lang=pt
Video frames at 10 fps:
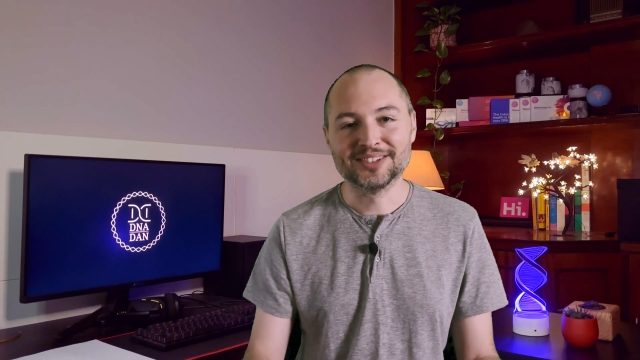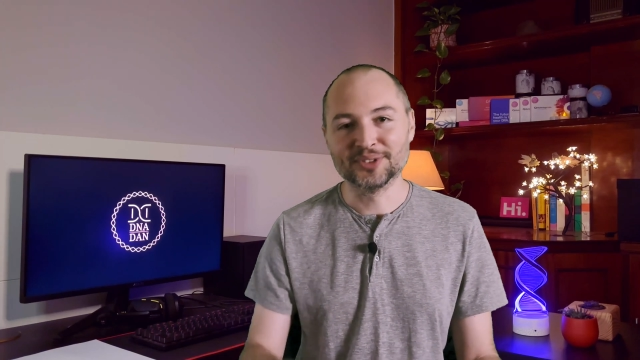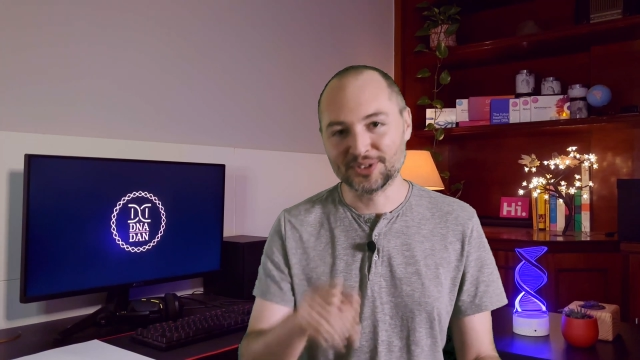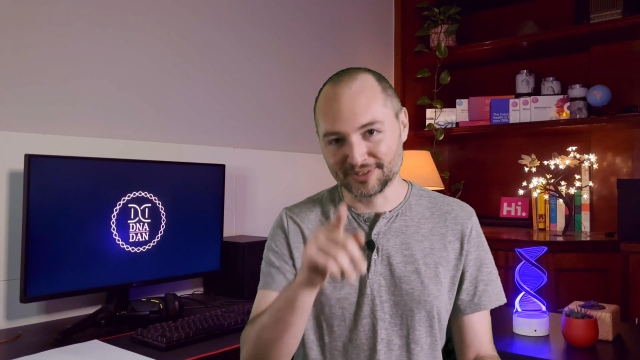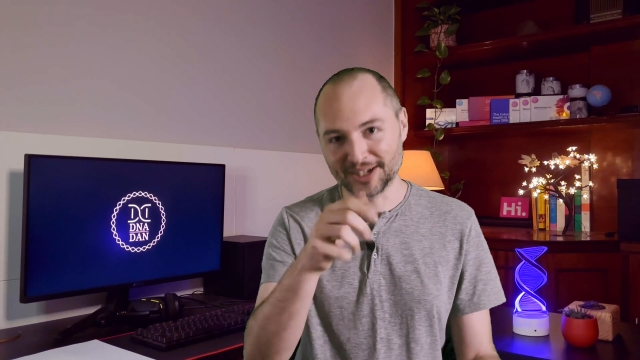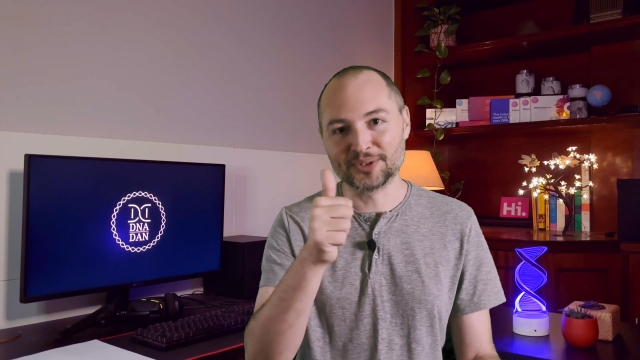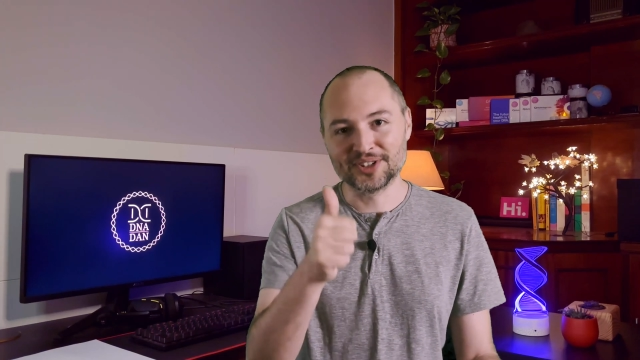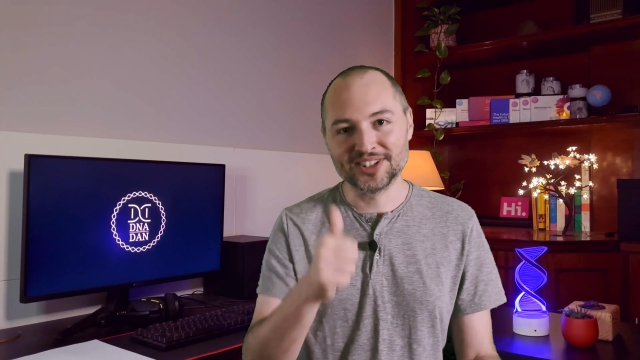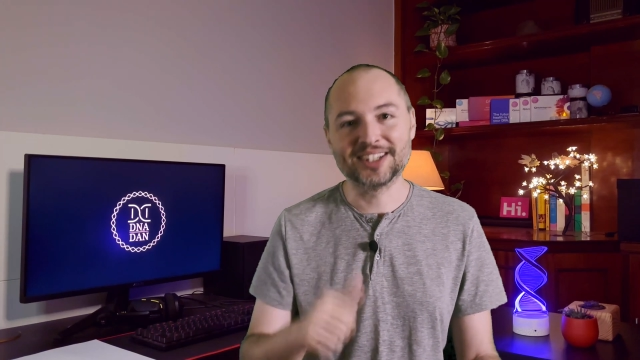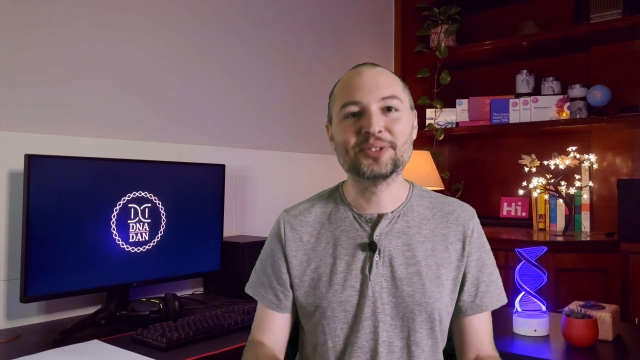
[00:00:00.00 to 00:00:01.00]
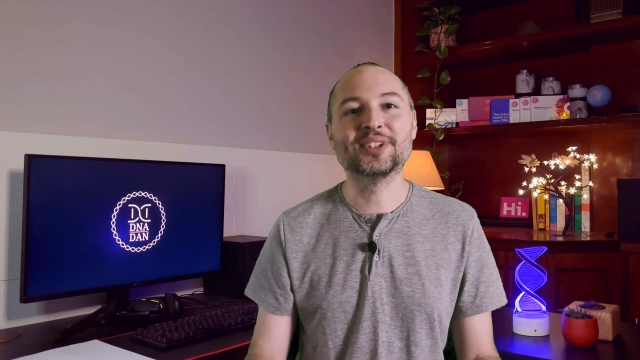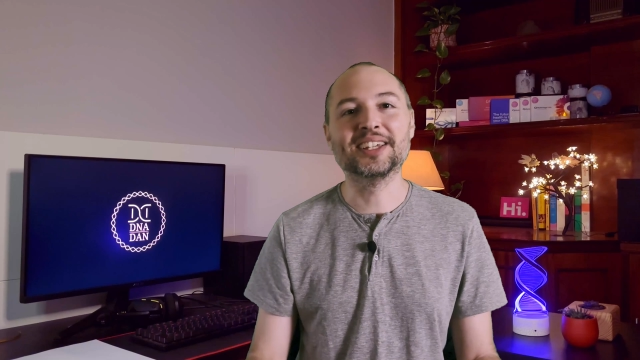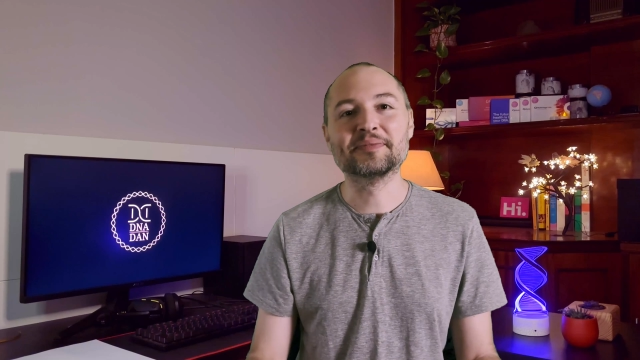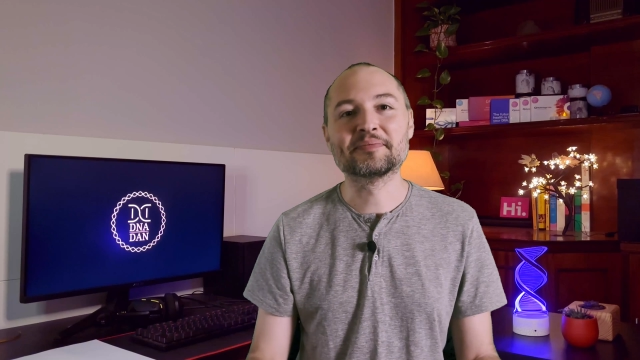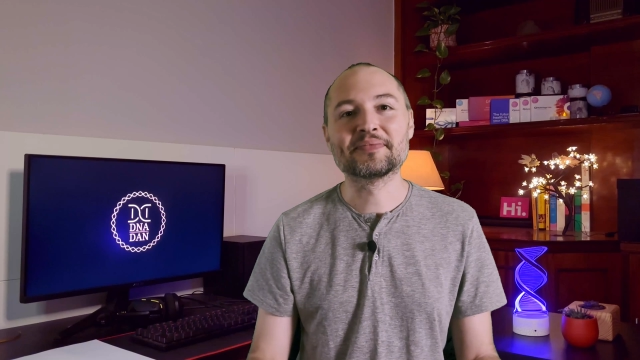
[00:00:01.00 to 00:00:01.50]
Você vai curtir que eu
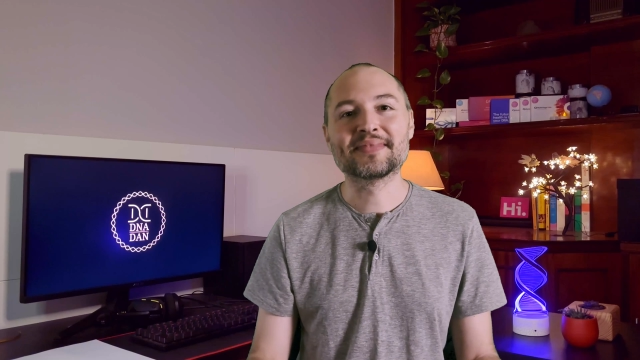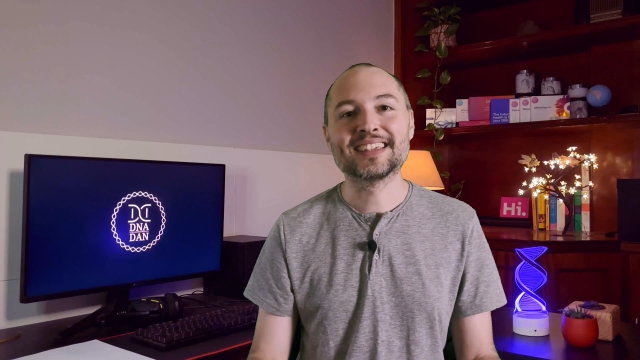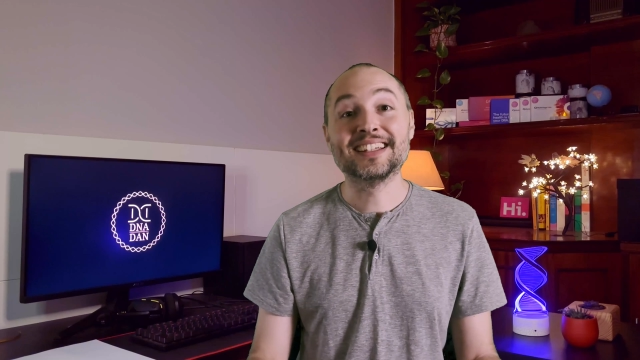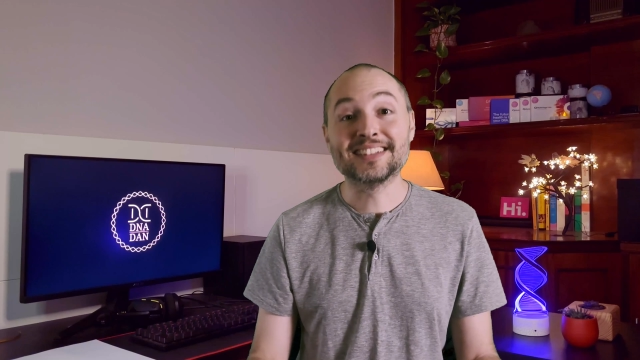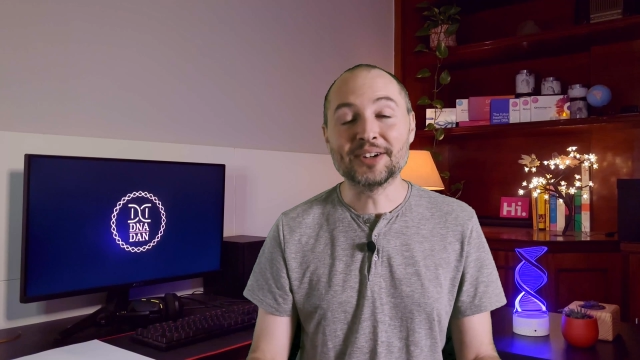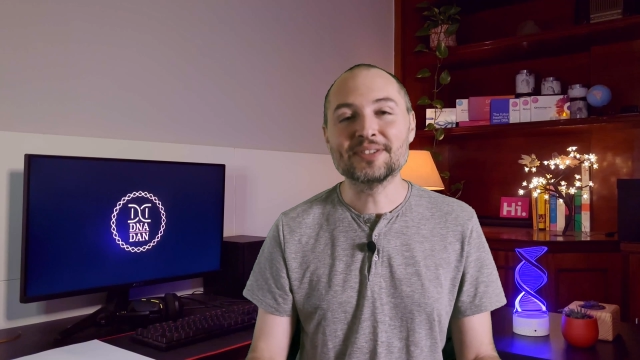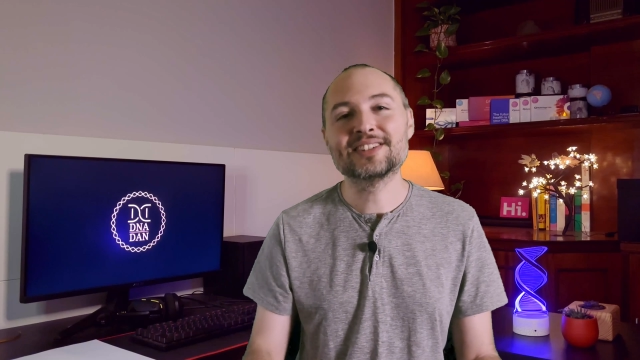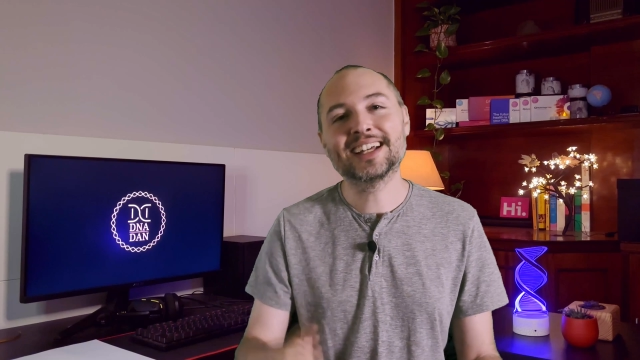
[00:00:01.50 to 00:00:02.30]
sei. Então